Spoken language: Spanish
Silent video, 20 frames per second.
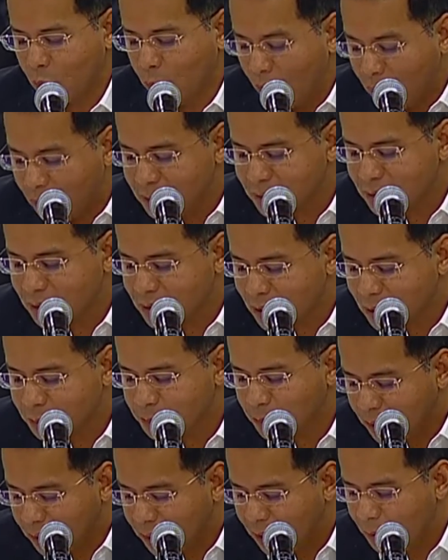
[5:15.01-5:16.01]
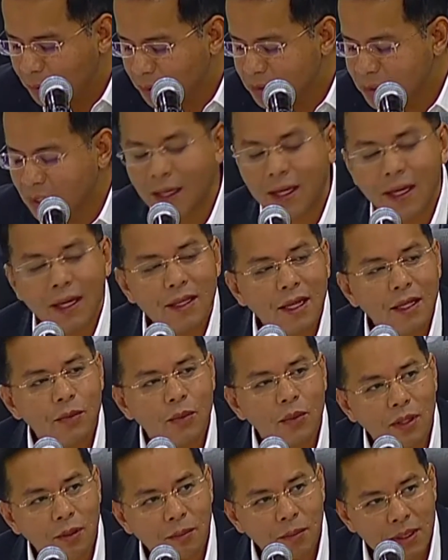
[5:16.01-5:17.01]
¿Cuáles de esas variables han
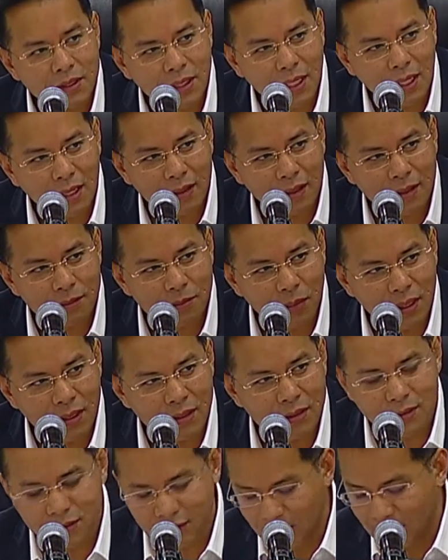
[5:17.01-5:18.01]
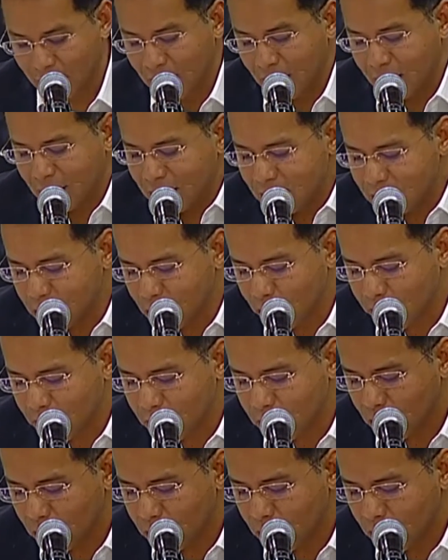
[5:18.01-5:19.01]
quedado rebasadas, maestra? Y
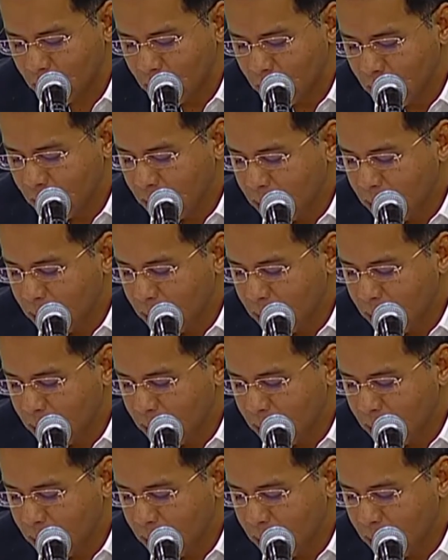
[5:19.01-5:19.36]
sobre todo,